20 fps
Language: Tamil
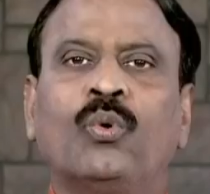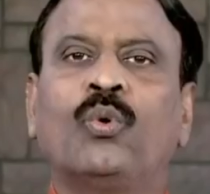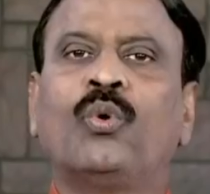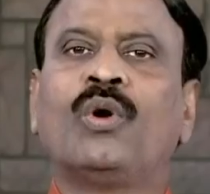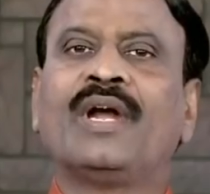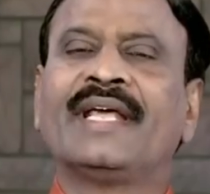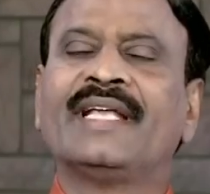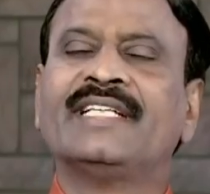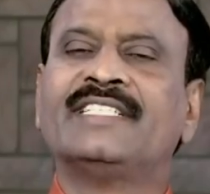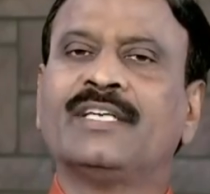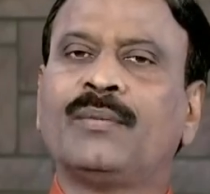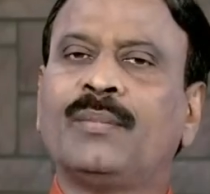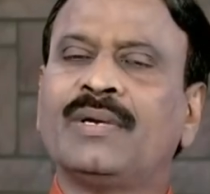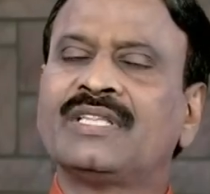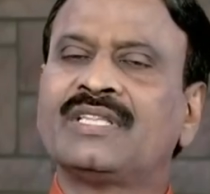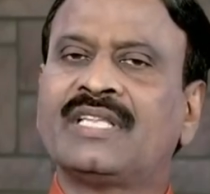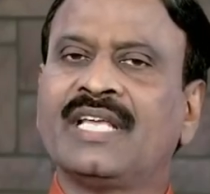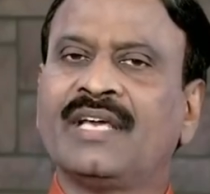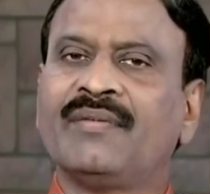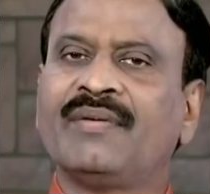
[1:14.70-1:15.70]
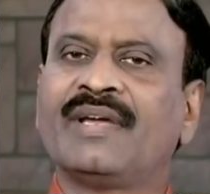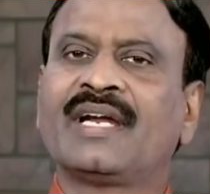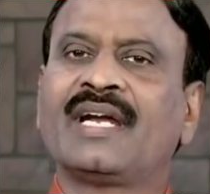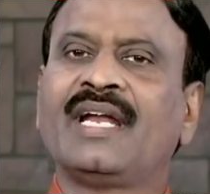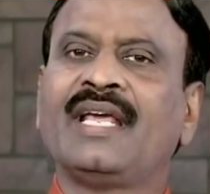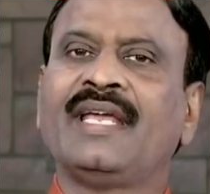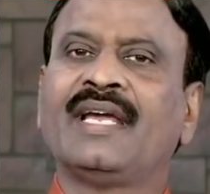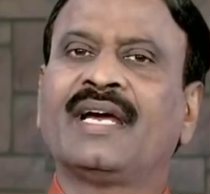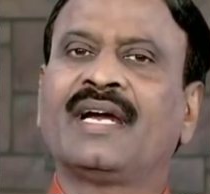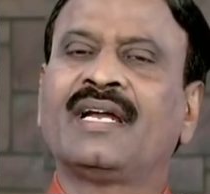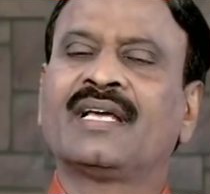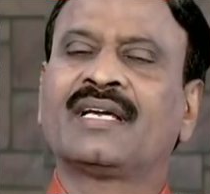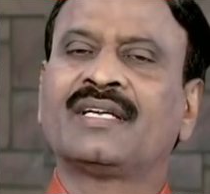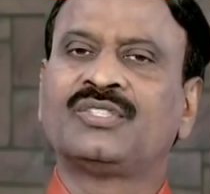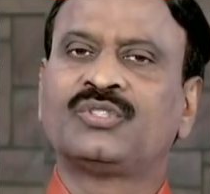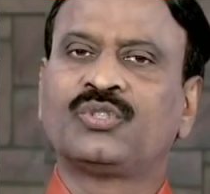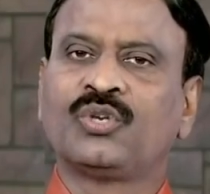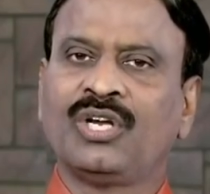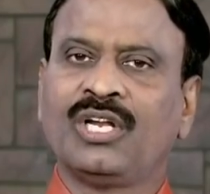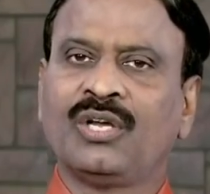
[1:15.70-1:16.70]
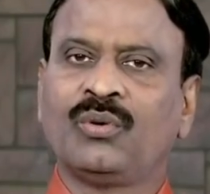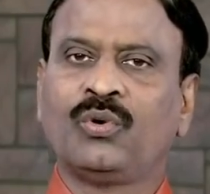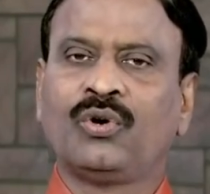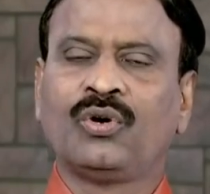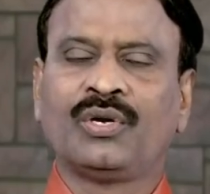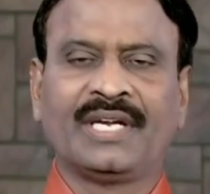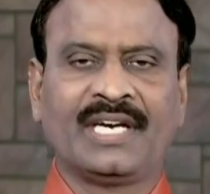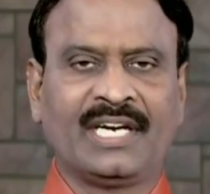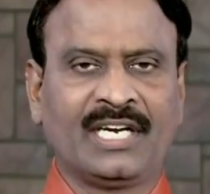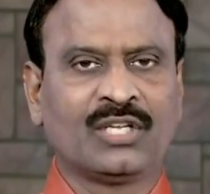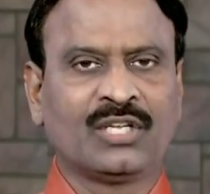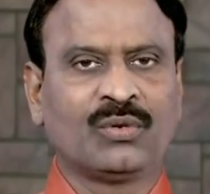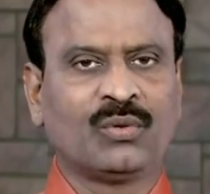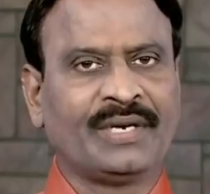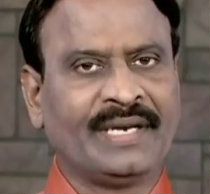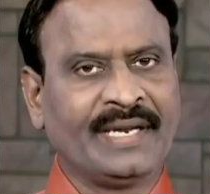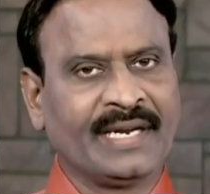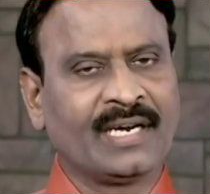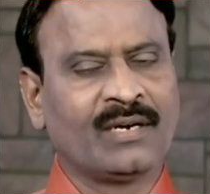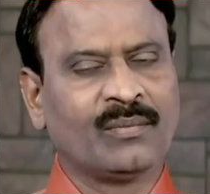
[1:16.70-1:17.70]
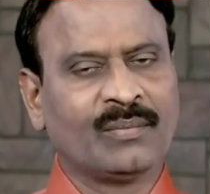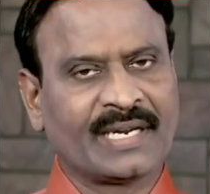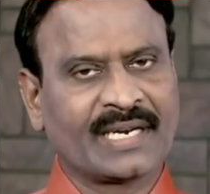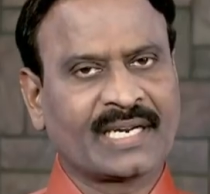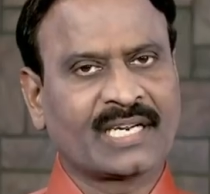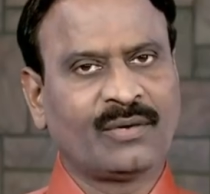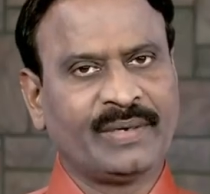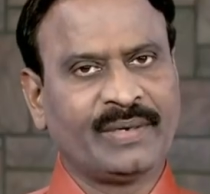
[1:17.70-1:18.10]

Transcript: உங்களுடைய ஜப தேவைகளை எங்களுக்கு சொல்லவோ எழுதவோ நீங்கள் மறக்க